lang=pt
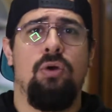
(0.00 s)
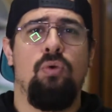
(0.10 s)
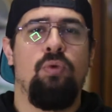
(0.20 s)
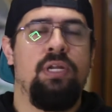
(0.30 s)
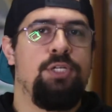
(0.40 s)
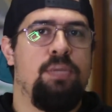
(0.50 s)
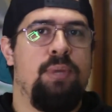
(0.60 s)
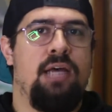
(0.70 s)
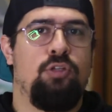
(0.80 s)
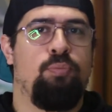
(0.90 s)
um grande
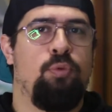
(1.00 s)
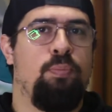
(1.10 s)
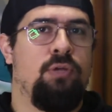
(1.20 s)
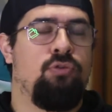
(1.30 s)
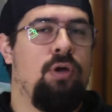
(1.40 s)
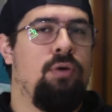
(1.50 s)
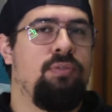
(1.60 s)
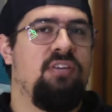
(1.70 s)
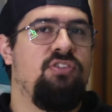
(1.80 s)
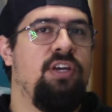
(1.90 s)
abraço pro pessoal
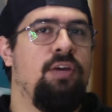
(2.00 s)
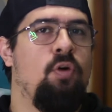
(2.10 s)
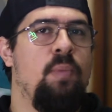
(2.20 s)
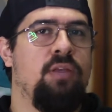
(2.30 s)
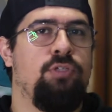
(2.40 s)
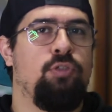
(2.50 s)
da CIA Recomeço